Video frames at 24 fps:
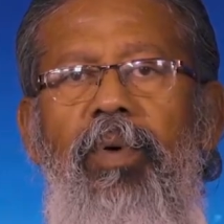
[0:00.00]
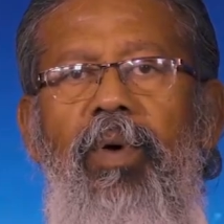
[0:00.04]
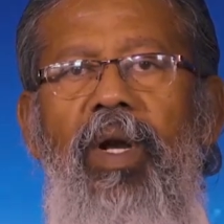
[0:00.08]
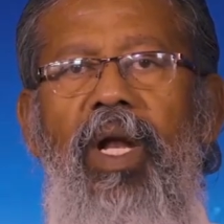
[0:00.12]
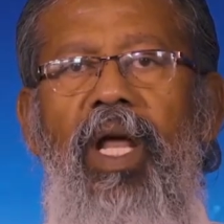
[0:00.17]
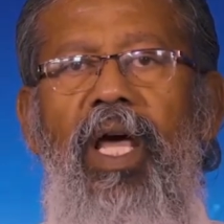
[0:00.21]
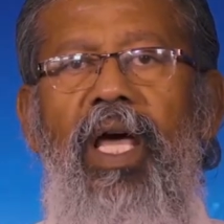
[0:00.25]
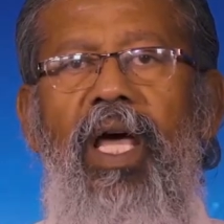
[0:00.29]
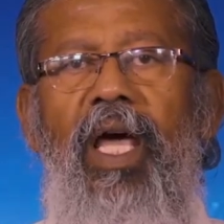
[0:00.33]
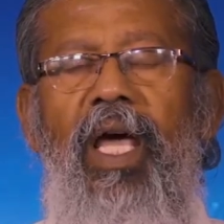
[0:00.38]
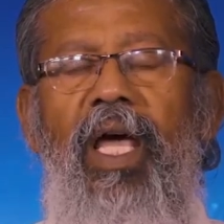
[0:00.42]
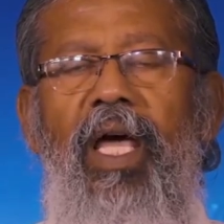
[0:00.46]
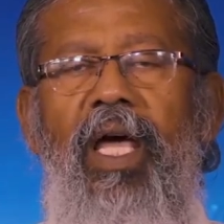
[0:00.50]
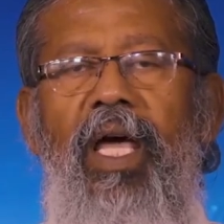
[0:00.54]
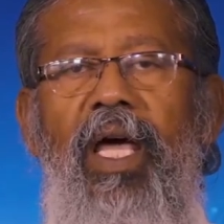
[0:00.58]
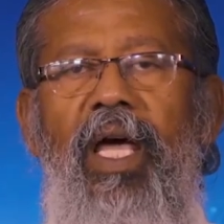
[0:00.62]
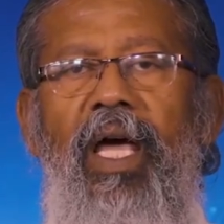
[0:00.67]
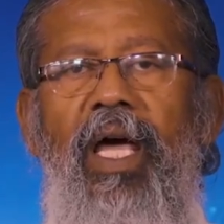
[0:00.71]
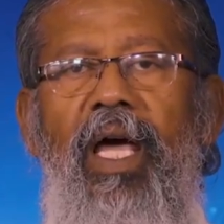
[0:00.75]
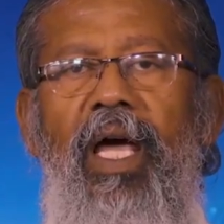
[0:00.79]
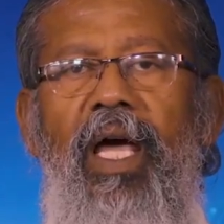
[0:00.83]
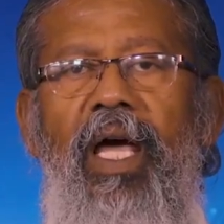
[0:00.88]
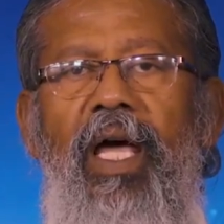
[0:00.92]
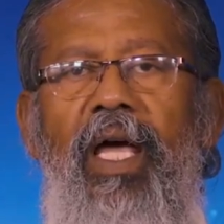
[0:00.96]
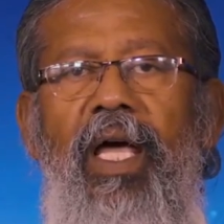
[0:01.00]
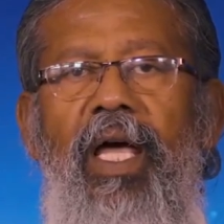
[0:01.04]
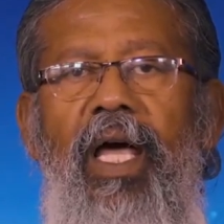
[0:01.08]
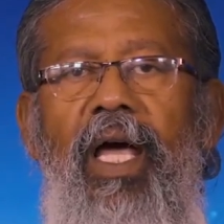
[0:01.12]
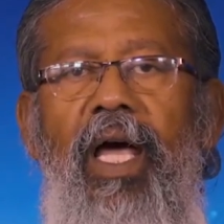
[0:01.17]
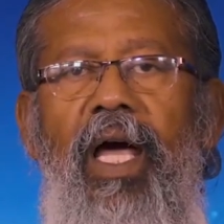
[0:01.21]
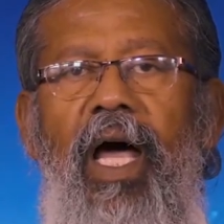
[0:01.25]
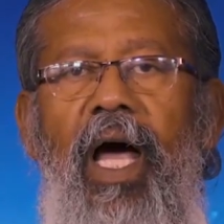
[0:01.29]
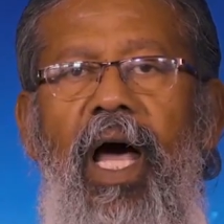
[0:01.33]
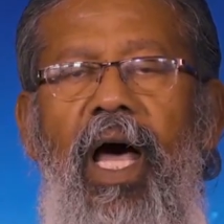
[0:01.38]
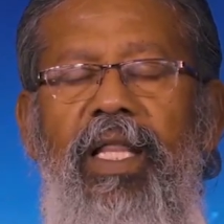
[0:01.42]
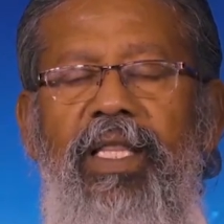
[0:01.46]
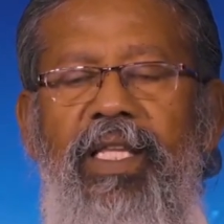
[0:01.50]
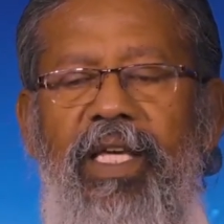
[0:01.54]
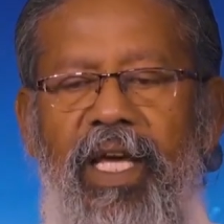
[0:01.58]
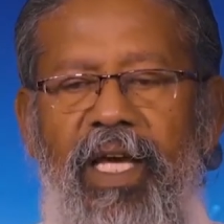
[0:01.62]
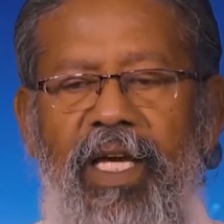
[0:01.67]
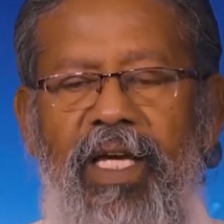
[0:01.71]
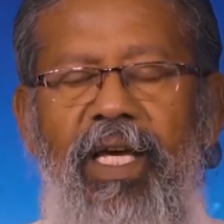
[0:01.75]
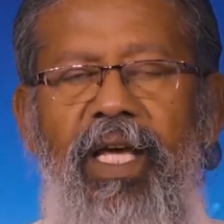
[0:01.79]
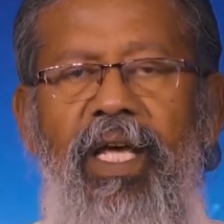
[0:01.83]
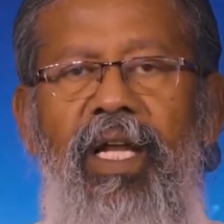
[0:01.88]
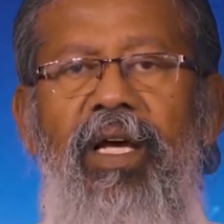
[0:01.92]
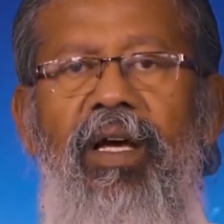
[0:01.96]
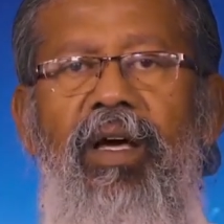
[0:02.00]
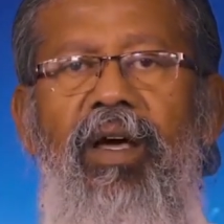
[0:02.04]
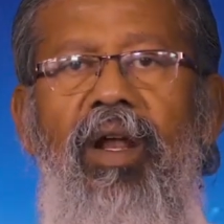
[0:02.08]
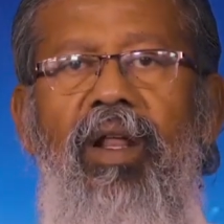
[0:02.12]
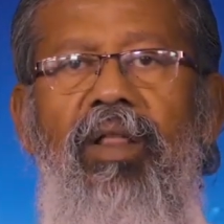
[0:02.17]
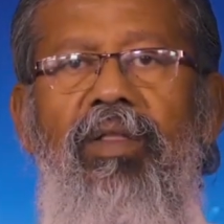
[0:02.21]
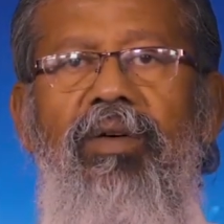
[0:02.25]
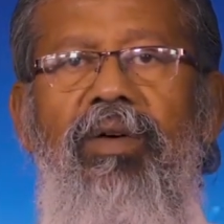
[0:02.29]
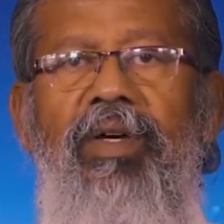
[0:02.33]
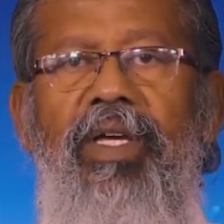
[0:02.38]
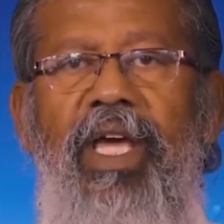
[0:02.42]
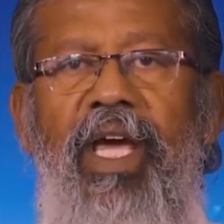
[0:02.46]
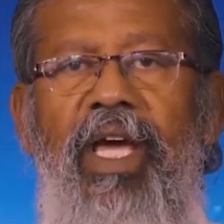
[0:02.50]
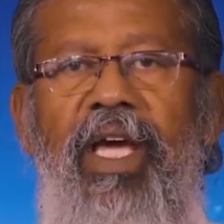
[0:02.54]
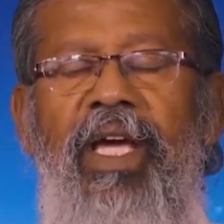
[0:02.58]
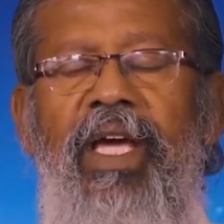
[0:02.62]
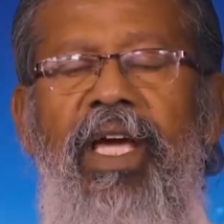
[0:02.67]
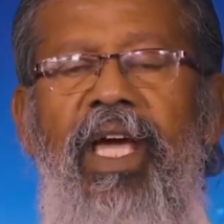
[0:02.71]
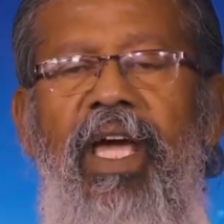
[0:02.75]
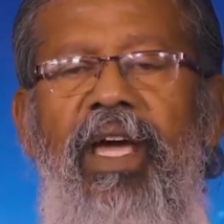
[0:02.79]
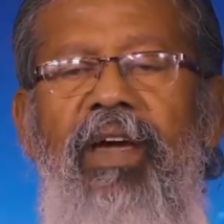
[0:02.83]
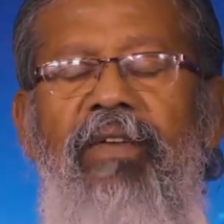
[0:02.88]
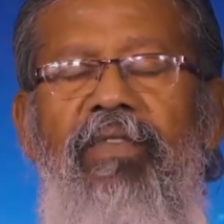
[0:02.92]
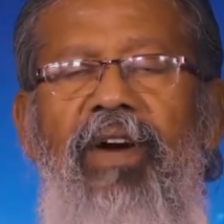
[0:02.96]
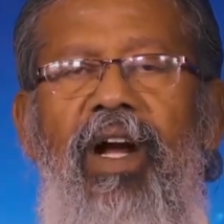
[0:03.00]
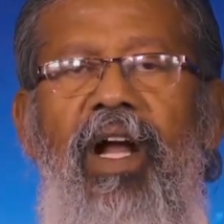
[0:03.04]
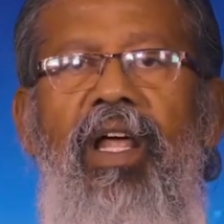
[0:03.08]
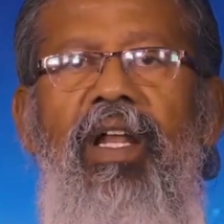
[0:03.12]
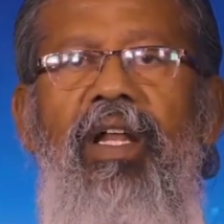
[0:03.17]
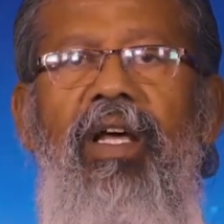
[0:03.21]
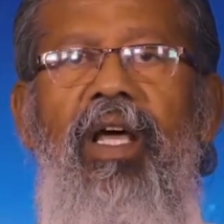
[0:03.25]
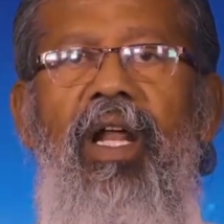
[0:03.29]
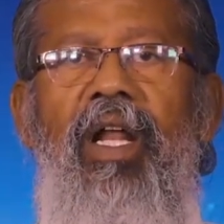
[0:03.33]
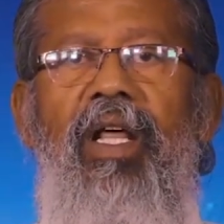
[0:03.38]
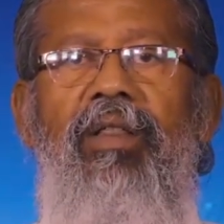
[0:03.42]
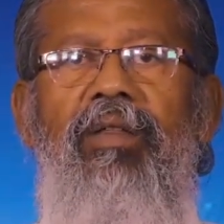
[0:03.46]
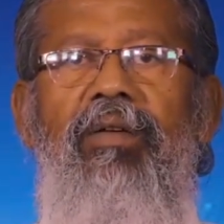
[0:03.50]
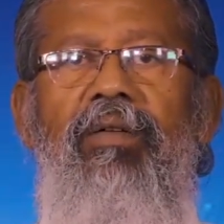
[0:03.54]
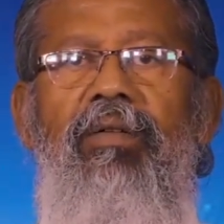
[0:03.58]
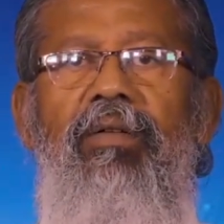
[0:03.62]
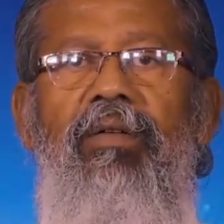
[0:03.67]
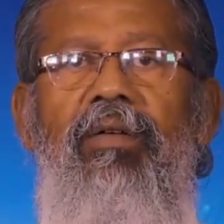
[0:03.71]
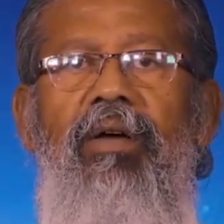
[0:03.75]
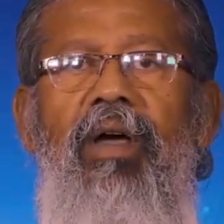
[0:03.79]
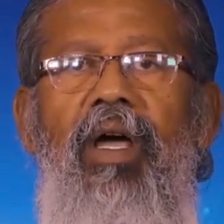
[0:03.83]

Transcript: போல அது எங்கே இருக்கிறதோ எங்கே வளர்கிறதோ